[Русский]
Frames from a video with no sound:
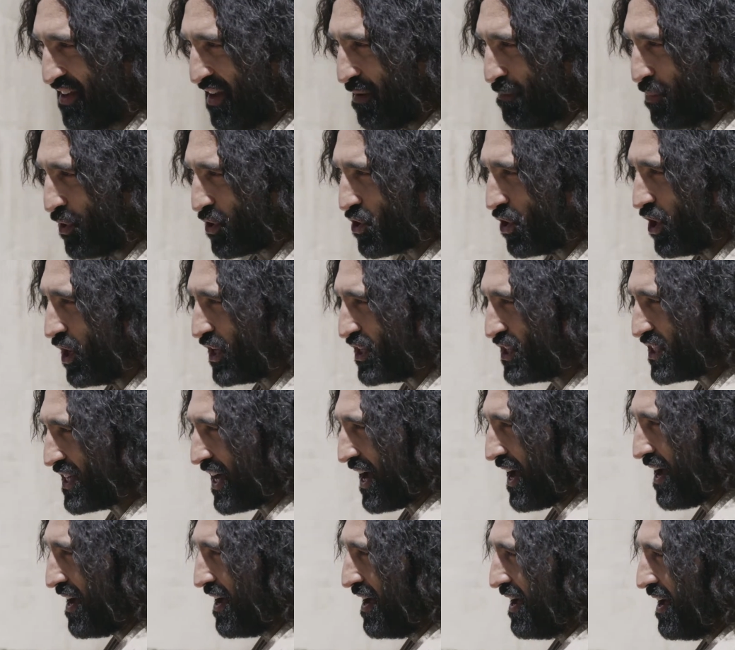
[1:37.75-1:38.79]
Он сказал
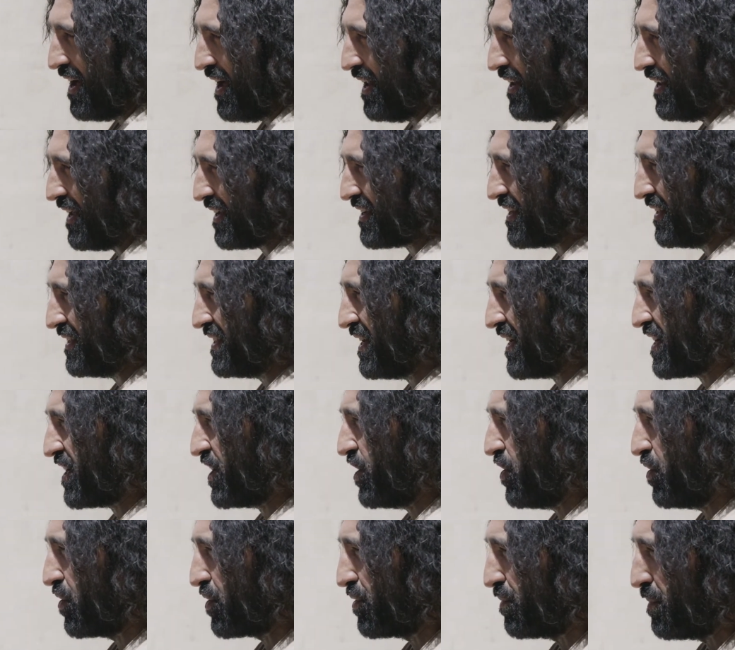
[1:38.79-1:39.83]
это, когда учил в
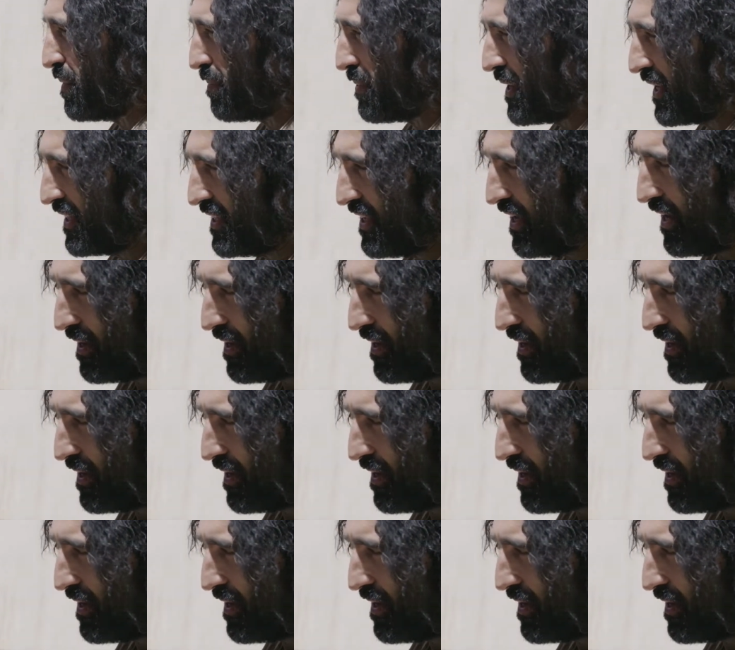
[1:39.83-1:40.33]
храме, там,